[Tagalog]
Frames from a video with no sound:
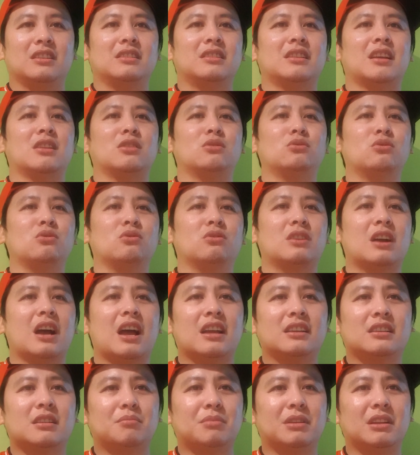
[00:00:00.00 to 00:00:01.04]
Nandun
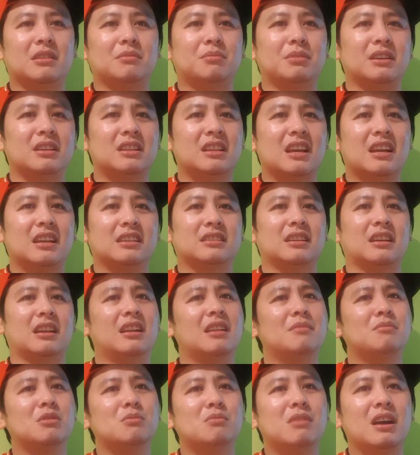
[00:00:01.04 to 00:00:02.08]
ka sa Pilipinas.
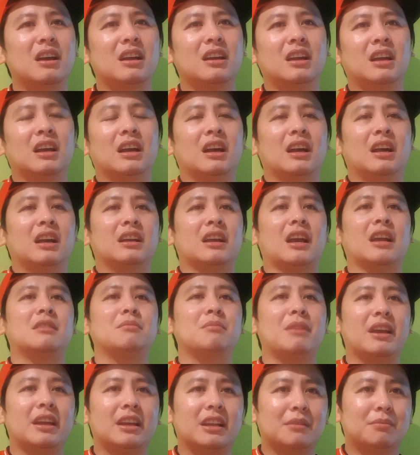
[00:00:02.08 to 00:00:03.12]
Alam mo ba, kahit
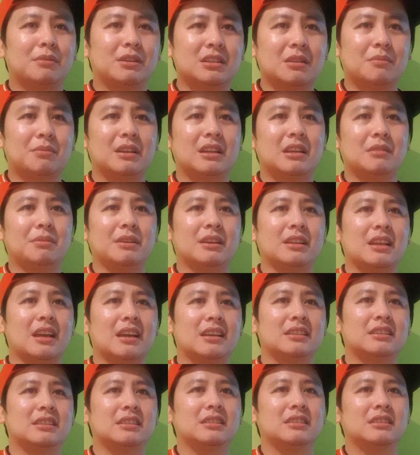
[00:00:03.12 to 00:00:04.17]
mahirap kasi
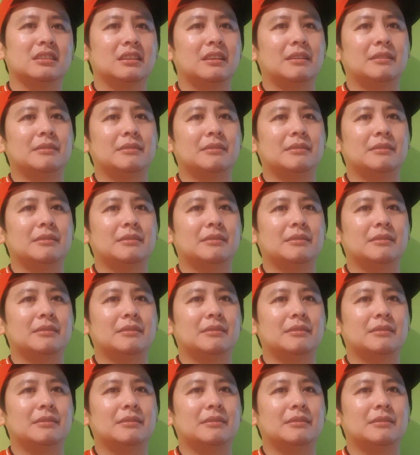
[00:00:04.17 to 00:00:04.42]
Pilipinas